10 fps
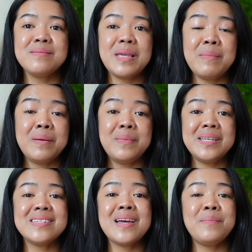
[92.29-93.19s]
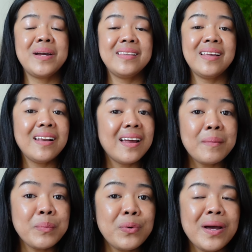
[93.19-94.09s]
ibang bansa maganda na
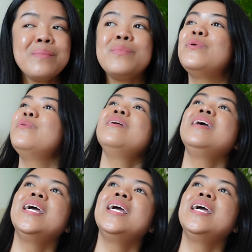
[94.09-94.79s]
ang buhay mo